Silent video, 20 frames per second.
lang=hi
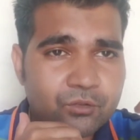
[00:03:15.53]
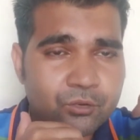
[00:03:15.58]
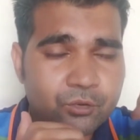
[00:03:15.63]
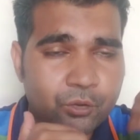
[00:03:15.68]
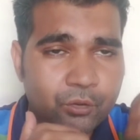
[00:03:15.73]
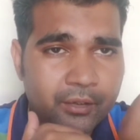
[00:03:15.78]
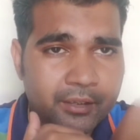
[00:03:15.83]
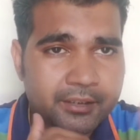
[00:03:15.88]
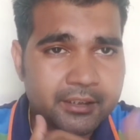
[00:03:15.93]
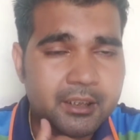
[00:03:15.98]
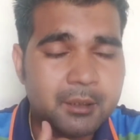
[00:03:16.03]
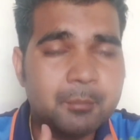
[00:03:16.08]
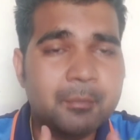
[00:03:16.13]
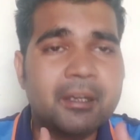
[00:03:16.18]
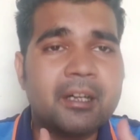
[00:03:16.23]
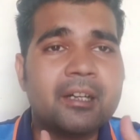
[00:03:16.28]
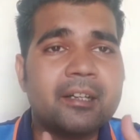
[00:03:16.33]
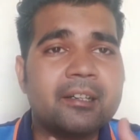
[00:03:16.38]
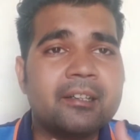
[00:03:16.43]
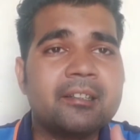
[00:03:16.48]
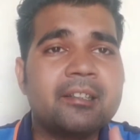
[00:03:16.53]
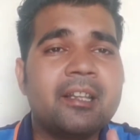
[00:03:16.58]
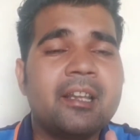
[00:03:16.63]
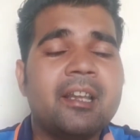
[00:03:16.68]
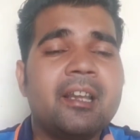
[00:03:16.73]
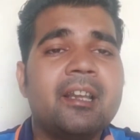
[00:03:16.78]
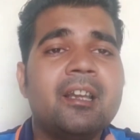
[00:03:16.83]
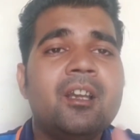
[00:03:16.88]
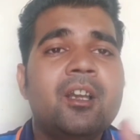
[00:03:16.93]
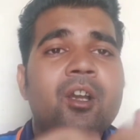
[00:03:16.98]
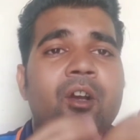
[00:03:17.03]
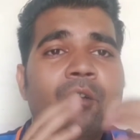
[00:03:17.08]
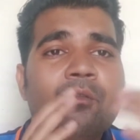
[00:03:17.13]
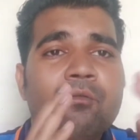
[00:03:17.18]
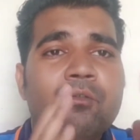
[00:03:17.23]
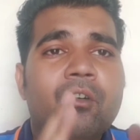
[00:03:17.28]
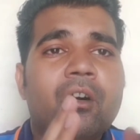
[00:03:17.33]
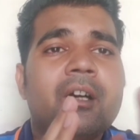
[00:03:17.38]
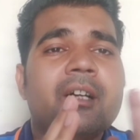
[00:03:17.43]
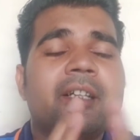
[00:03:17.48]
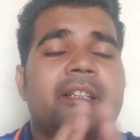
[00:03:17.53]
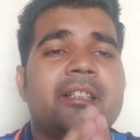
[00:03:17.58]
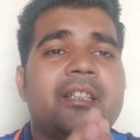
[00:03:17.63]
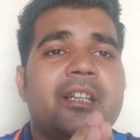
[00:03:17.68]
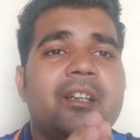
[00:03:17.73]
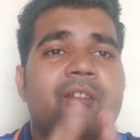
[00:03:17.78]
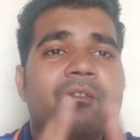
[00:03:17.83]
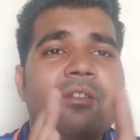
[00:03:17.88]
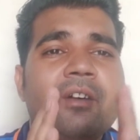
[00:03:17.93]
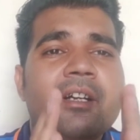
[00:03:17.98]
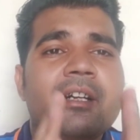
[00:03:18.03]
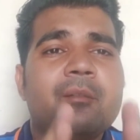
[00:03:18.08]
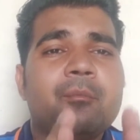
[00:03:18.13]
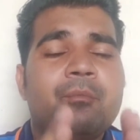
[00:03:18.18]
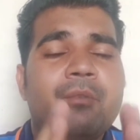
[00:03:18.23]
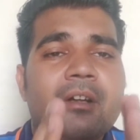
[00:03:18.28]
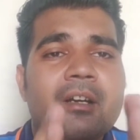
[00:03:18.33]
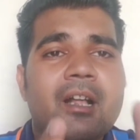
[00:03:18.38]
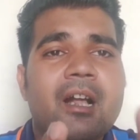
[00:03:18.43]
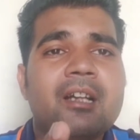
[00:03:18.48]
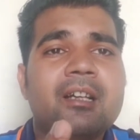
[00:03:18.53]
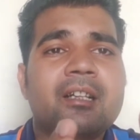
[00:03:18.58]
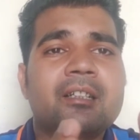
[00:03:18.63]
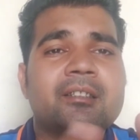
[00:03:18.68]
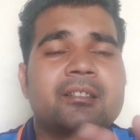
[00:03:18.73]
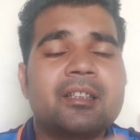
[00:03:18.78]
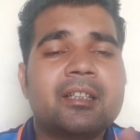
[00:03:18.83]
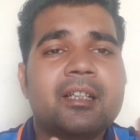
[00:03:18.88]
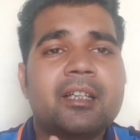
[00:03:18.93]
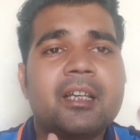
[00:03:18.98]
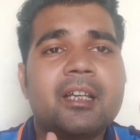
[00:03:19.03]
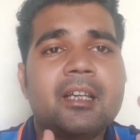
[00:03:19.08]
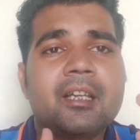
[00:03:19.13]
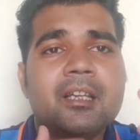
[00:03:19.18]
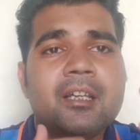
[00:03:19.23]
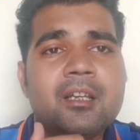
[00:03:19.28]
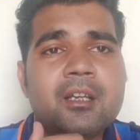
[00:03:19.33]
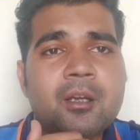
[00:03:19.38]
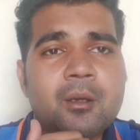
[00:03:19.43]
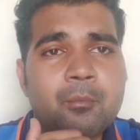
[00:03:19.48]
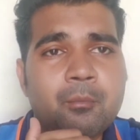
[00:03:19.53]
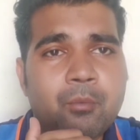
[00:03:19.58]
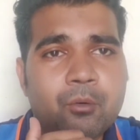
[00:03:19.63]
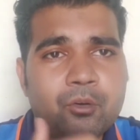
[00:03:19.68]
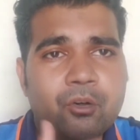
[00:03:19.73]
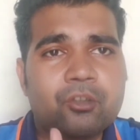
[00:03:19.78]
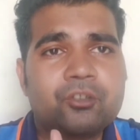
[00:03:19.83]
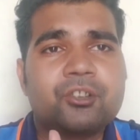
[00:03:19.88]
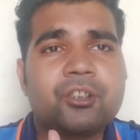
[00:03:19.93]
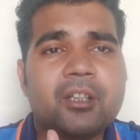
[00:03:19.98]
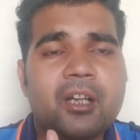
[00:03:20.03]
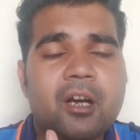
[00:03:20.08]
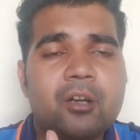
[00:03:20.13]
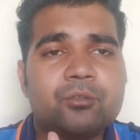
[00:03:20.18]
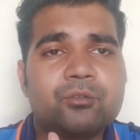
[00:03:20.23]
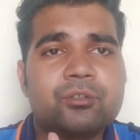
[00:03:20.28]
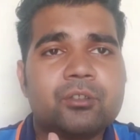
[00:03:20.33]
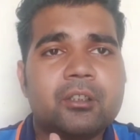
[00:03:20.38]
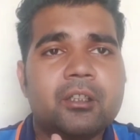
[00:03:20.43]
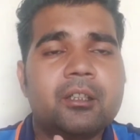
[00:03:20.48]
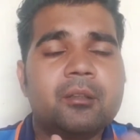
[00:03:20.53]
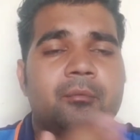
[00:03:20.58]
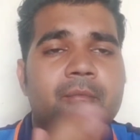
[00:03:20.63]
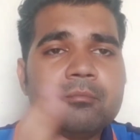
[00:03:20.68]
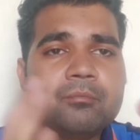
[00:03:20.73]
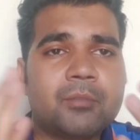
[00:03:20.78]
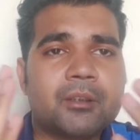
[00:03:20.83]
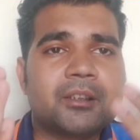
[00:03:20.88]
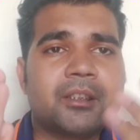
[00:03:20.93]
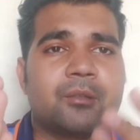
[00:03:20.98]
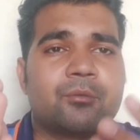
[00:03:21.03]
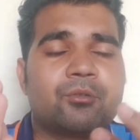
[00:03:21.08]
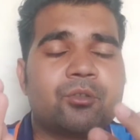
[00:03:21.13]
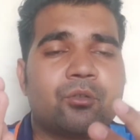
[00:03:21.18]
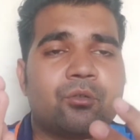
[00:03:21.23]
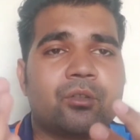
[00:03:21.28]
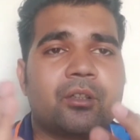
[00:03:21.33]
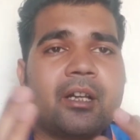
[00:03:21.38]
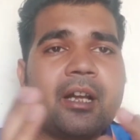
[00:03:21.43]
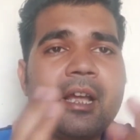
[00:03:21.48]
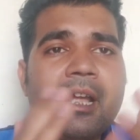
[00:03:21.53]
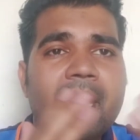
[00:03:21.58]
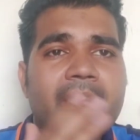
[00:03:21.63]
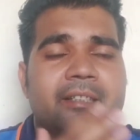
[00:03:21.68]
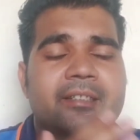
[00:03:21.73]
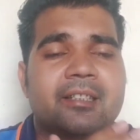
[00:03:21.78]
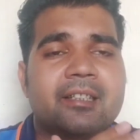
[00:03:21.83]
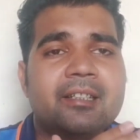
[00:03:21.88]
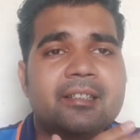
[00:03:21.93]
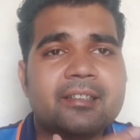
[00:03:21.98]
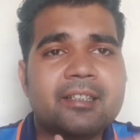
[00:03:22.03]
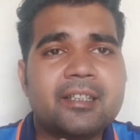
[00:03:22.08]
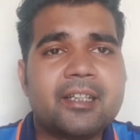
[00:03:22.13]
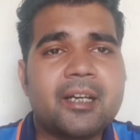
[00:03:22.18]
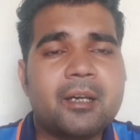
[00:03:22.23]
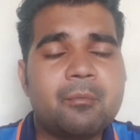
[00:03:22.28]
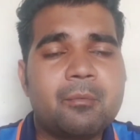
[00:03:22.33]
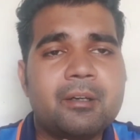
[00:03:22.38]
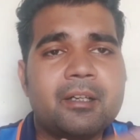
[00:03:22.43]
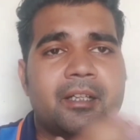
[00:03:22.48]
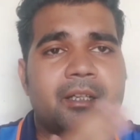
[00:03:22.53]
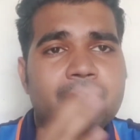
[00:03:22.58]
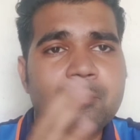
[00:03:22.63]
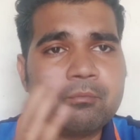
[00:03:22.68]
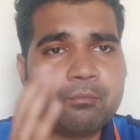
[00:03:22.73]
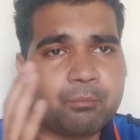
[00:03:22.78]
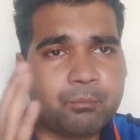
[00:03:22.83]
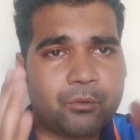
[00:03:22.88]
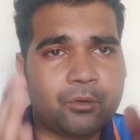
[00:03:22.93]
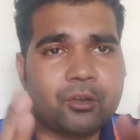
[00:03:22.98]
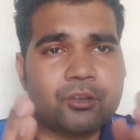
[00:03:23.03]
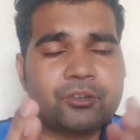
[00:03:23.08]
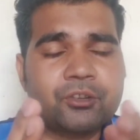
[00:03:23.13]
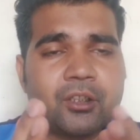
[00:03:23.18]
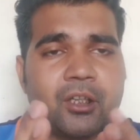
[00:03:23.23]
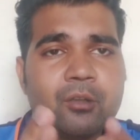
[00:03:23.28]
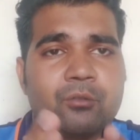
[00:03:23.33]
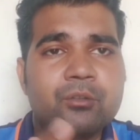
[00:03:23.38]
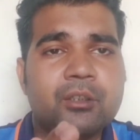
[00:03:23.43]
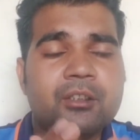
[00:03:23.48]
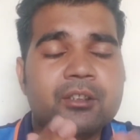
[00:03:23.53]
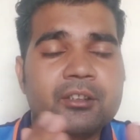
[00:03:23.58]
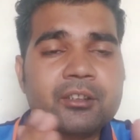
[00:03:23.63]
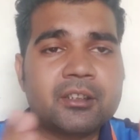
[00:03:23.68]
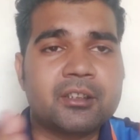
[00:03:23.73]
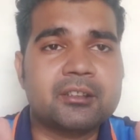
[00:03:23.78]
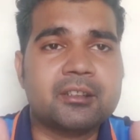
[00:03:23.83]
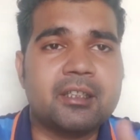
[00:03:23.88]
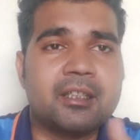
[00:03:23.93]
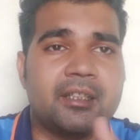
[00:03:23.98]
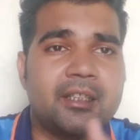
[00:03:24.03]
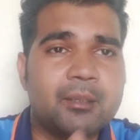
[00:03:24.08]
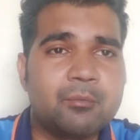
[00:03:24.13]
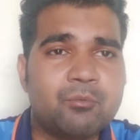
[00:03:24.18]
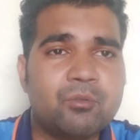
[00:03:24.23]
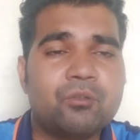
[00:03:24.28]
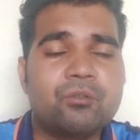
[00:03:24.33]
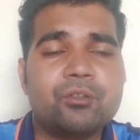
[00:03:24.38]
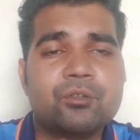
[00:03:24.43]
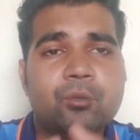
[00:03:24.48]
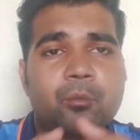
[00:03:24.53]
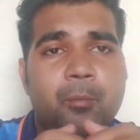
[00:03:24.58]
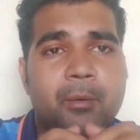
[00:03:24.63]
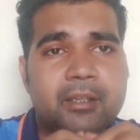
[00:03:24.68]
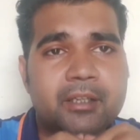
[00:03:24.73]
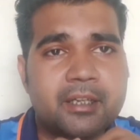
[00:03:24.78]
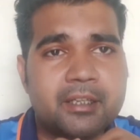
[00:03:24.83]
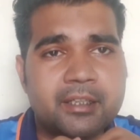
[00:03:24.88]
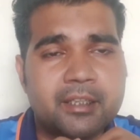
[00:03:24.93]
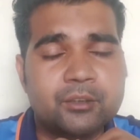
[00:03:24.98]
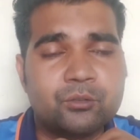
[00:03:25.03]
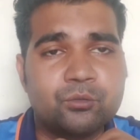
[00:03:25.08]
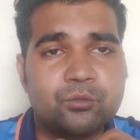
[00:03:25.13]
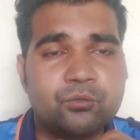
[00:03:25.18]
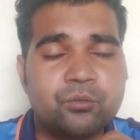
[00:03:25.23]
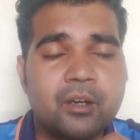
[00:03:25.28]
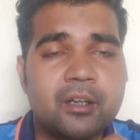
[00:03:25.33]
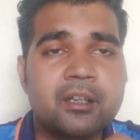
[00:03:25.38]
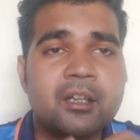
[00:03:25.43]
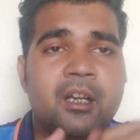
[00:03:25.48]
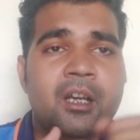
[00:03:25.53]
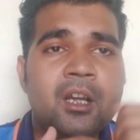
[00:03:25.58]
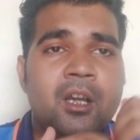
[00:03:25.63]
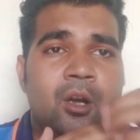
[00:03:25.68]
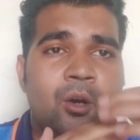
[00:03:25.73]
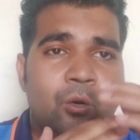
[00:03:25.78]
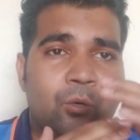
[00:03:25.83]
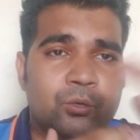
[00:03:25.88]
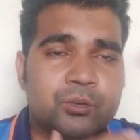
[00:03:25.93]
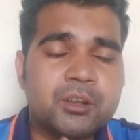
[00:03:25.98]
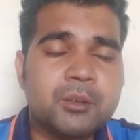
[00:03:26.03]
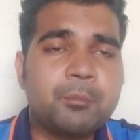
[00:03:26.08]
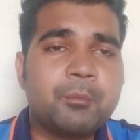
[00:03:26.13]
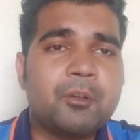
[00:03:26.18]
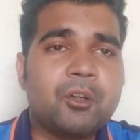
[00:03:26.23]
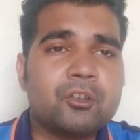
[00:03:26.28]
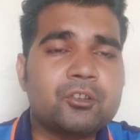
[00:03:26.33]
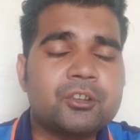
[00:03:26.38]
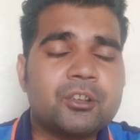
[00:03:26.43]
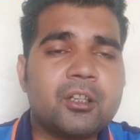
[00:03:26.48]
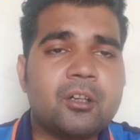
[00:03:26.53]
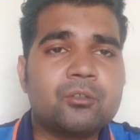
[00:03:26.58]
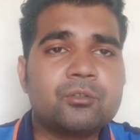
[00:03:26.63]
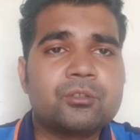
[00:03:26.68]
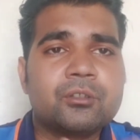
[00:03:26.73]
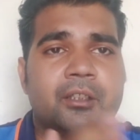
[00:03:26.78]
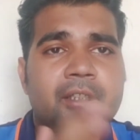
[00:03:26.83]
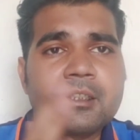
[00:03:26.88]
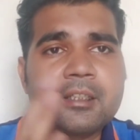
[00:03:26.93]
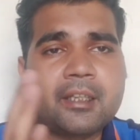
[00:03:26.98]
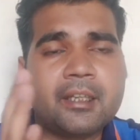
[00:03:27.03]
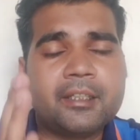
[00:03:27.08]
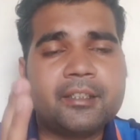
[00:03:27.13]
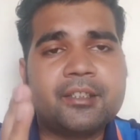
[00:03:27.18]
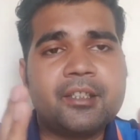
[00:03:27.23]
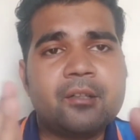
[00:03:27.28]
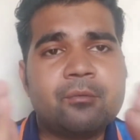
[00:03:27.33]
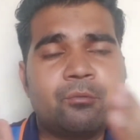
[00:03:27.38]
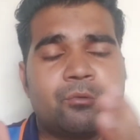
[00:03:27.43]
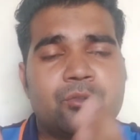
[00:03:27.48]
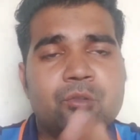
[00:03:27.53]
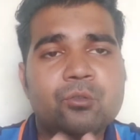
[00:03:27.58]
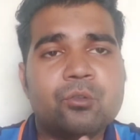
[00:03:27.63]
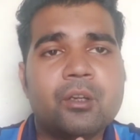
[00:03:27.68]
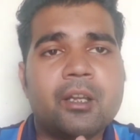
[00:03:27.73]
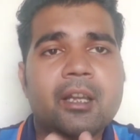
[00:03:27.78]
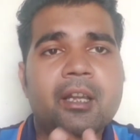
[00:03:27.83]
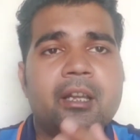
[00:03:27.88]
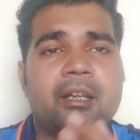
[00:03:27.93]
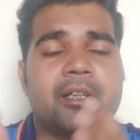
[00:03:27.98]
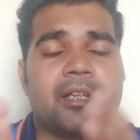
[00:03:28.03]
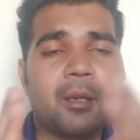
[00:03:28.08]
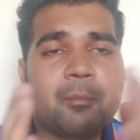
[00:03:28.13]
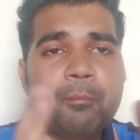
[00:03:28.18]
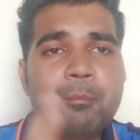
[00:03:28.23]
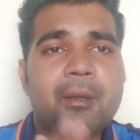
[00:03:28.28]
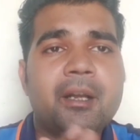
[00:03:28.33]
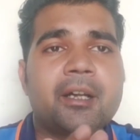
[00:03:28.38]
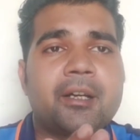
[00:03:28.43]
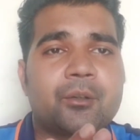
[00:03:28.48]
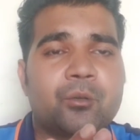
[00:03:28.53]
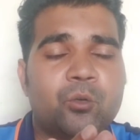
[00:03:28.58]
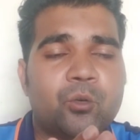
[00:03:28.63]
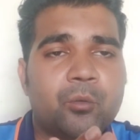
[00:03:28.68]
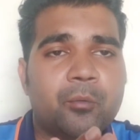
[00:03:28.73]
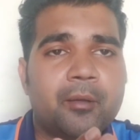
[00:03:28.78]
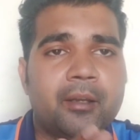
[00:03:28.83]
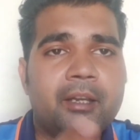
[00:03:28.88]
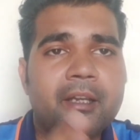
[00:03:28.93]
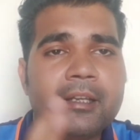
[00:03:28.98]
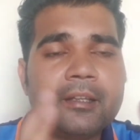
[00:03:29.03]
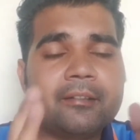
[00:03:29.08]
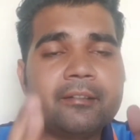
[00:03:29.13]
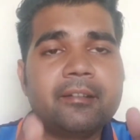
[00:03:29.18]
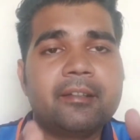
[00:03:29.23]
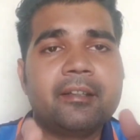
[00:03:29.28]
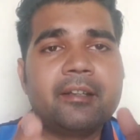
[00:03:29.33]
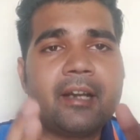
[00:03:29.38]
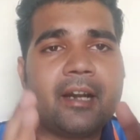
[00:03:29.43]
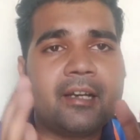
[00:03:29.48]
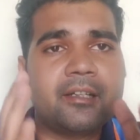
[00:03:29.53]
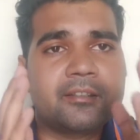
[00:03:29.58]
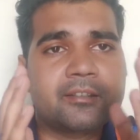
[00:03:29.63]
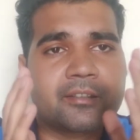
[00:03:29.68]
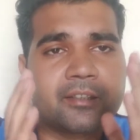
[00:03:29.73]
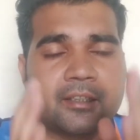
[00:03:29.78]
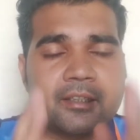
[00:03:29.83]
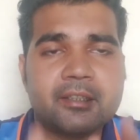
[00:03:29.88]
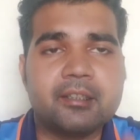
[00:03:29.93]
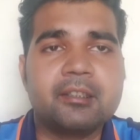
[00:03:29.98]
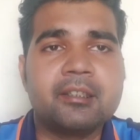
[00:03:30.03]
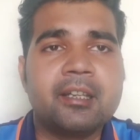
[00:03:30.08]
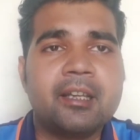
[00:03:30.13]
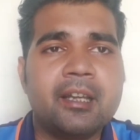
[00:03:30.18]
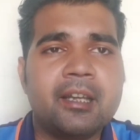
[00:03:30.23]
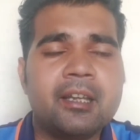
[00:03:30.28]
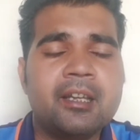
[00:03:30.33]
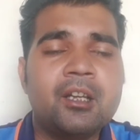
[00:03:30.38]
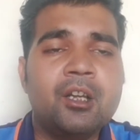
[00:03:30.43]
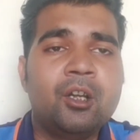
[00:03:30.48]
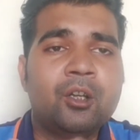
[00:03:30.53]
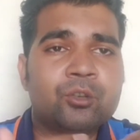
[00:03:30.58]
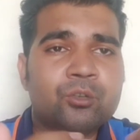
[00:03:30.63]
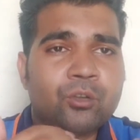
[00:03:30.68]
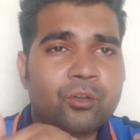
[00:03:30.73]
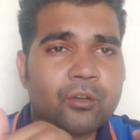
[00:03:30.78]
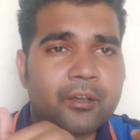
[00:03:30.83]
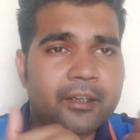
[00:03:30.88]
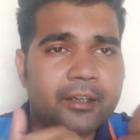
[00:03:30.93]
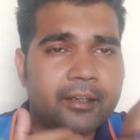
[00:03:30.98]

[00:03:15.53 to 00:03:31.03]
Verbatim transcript: जो हिंदी में ख़रीदे हैं वो ख़रीदे हैं फर, फरहान अख्तर के प्रोडक्शन हाउस ने मतलब जो उनका एक्सेल एंटरटेनमेंट एक प्रोडक्शन हाउस है जिसके तले ये मूवी जो बन रही है तूफान उसी प्रोडक्शन हाउस ने के जी एफ टू के नब्बे करोड़ में हिंदी राइट्स खरीदे हैं तो